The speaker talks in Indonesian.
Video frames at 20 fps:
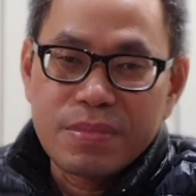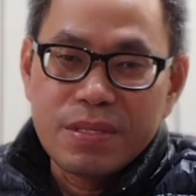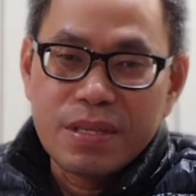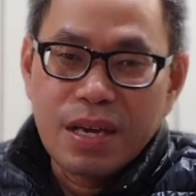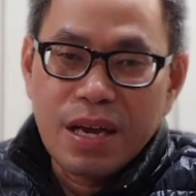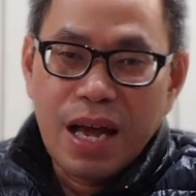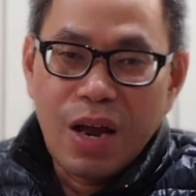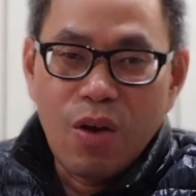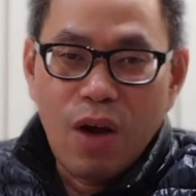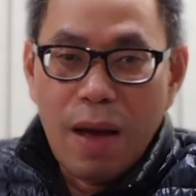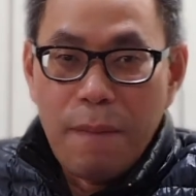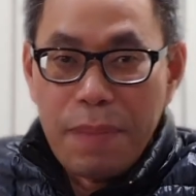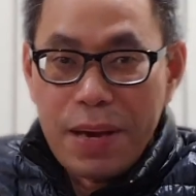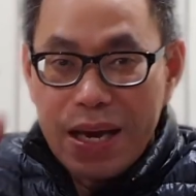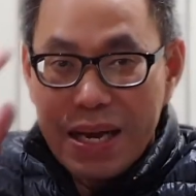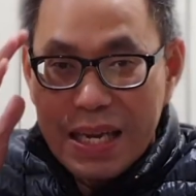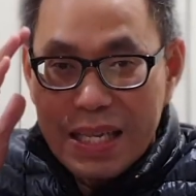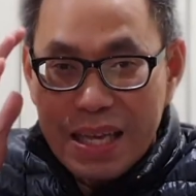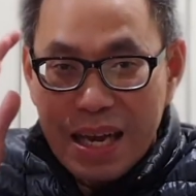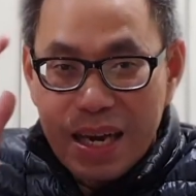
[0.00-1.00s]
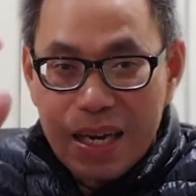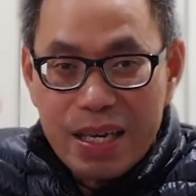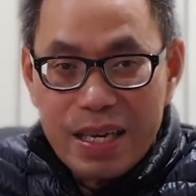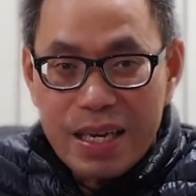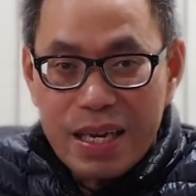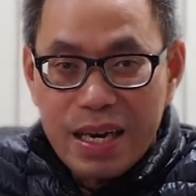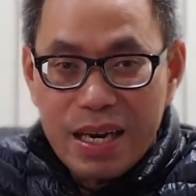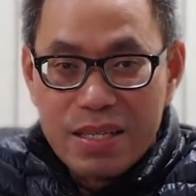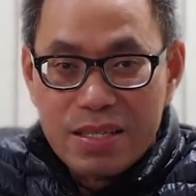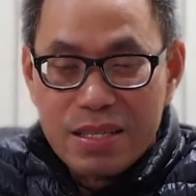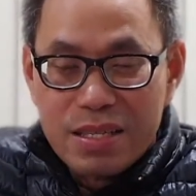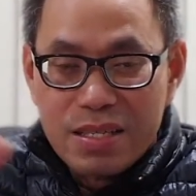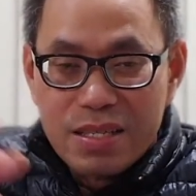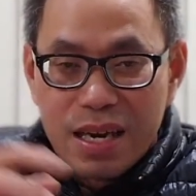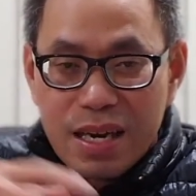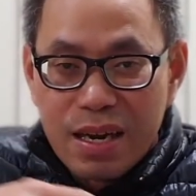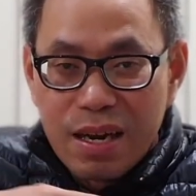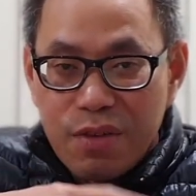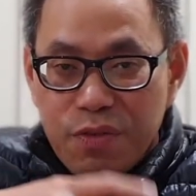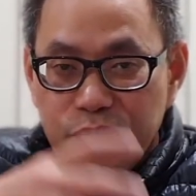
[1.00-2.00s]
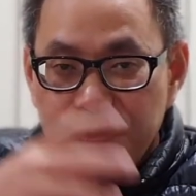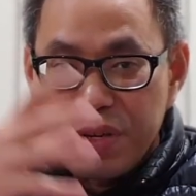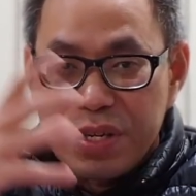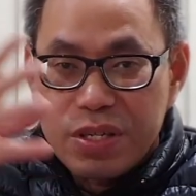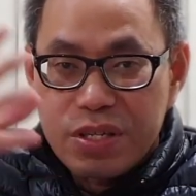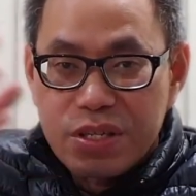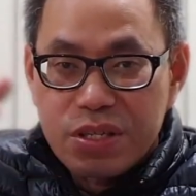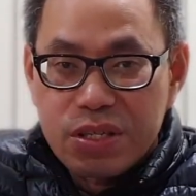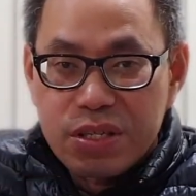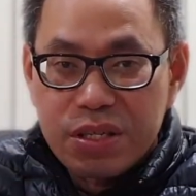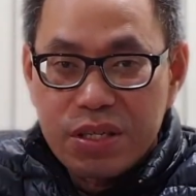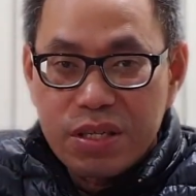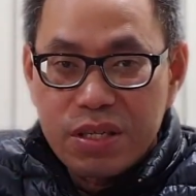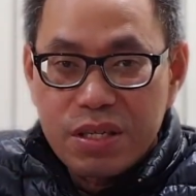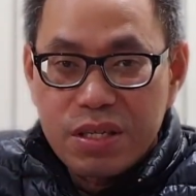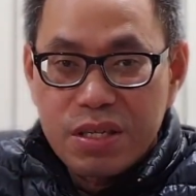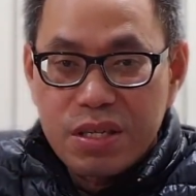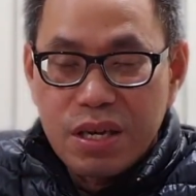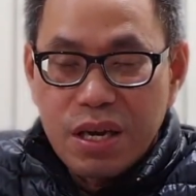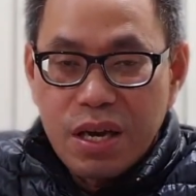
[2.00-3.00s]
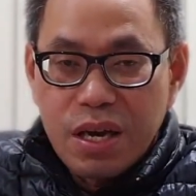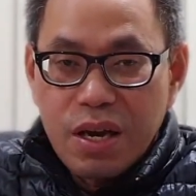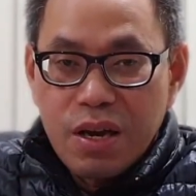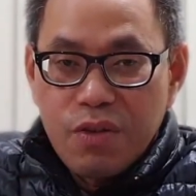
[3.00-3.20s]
Kalau apa yang kita lihat secara visi